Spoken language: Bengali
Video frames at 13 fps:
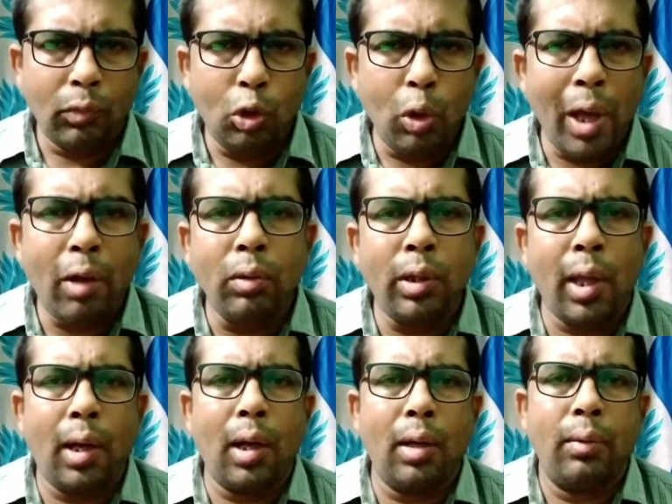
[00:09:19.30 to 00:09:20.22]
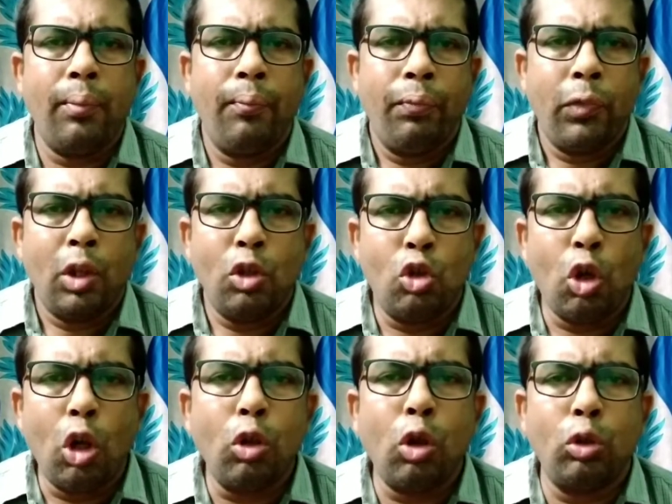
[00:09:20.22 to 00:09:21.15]
তো এখন দেখার
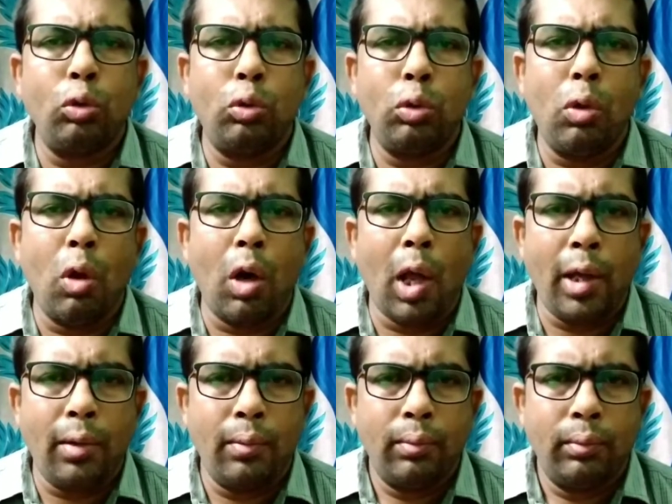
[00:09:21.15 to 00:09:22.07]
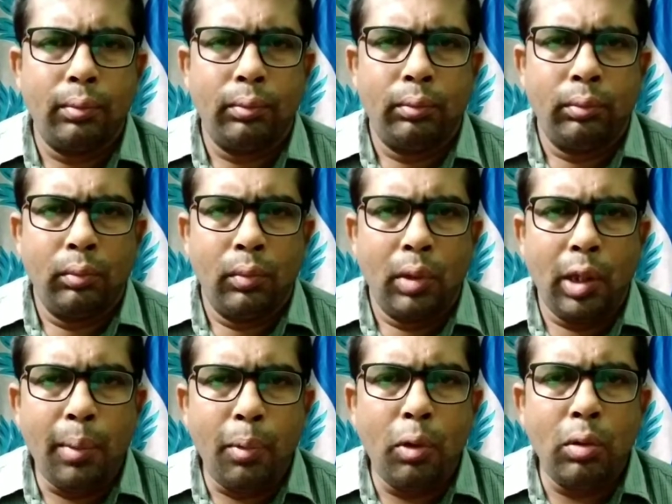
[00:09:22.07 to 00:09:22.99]
জল কত দূর গড়ায়
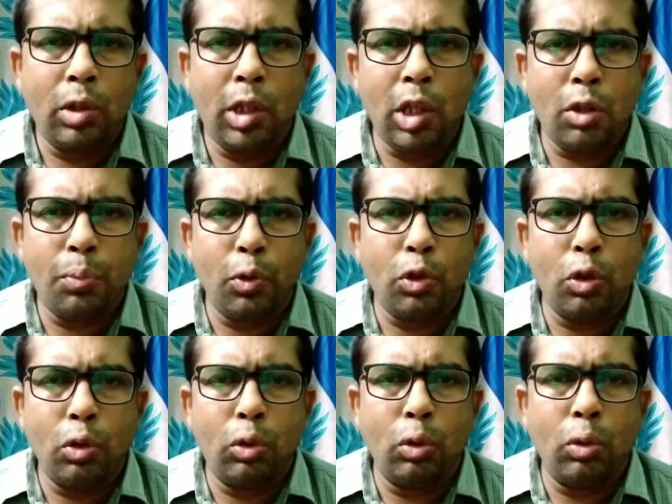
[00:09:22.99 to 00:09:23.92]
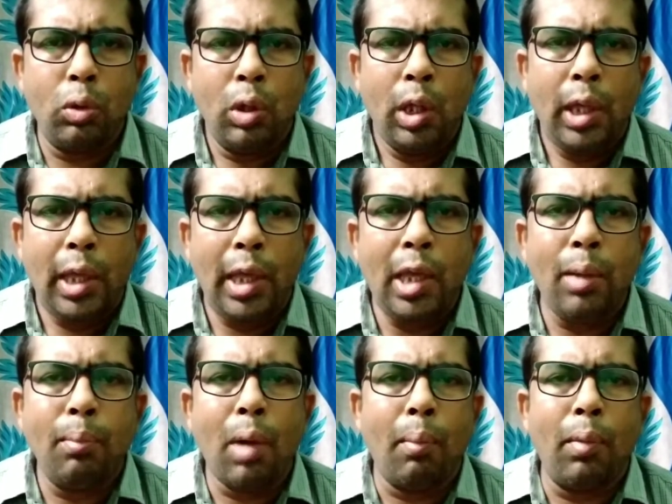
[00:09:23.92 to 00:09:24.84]
এবং শেষ পর্যন্ত এই
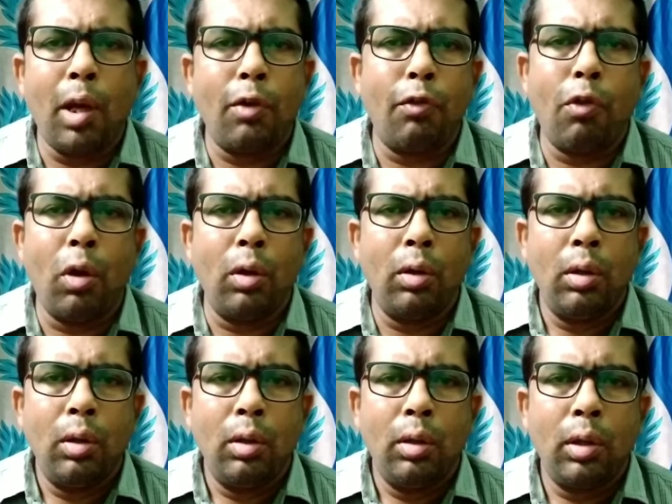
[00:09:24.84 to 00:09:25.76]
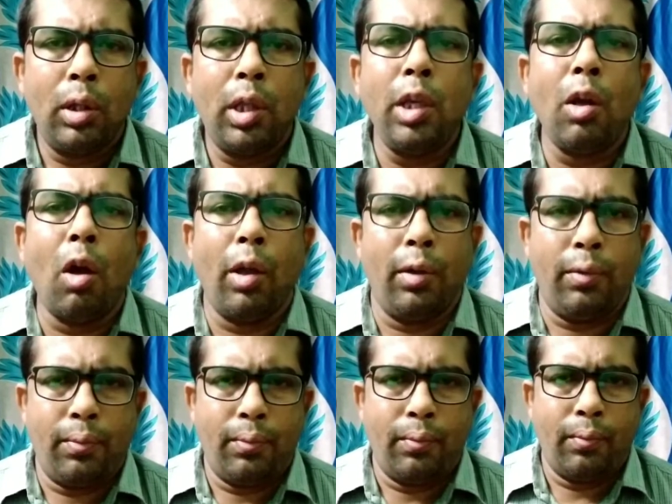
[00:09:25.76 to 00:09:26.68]
মামলার ফল কি হয়
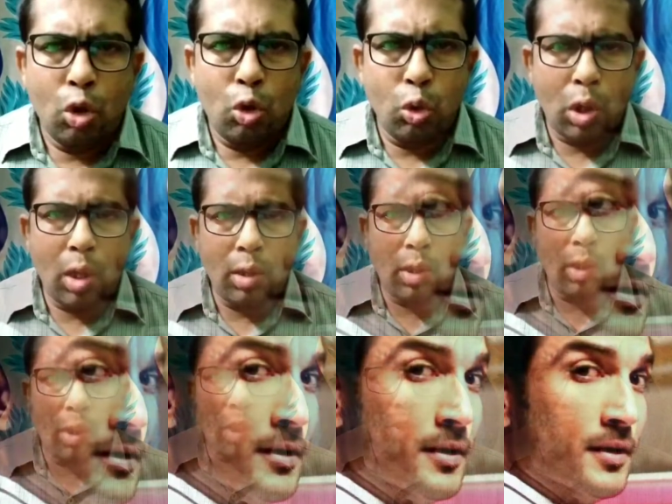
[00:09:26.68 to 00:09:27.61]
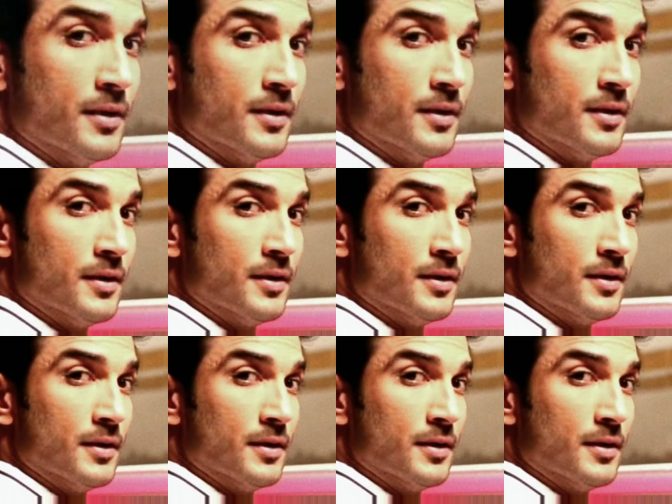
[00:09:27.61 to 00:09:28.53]
সুশান্ত সিং রাজপুতের
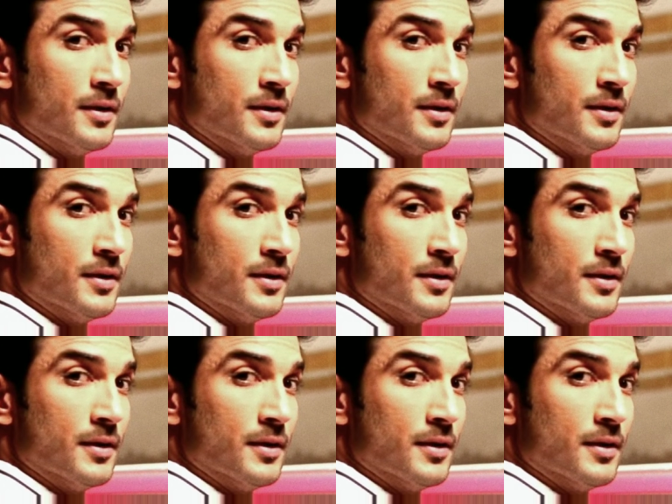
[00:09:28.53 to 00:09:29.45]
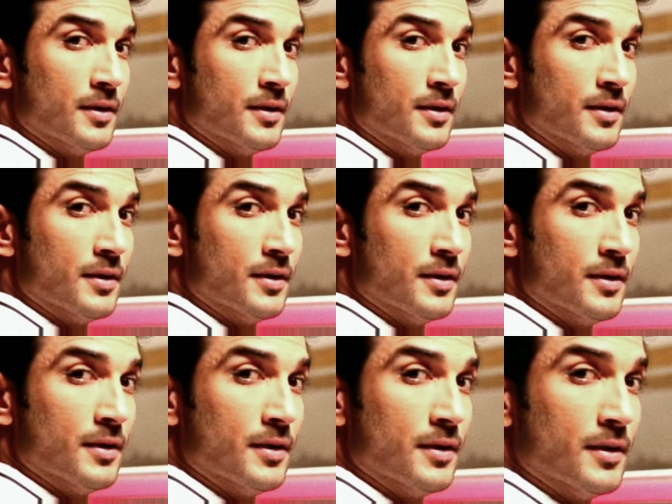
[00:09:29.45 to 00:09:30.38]
জাস্টিস কিন্তু এখনো
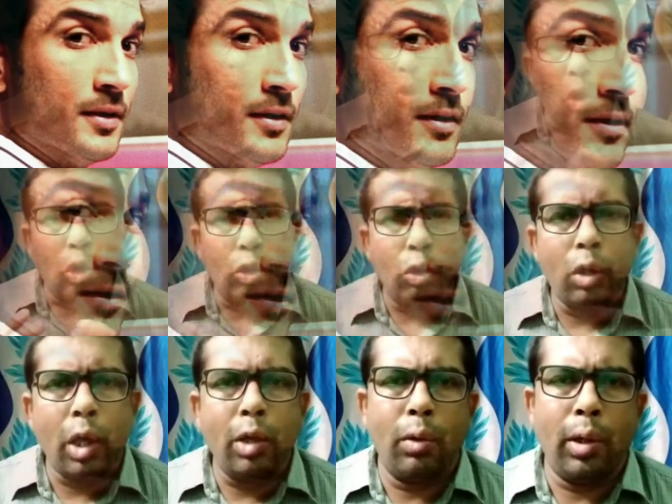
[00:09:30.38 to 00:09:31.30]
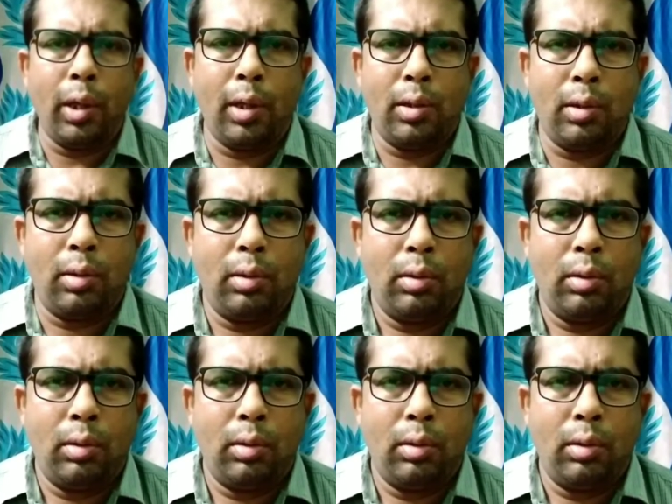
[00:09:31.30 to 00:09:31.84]
পর্যন্ত অধরাই রয়ে গেছে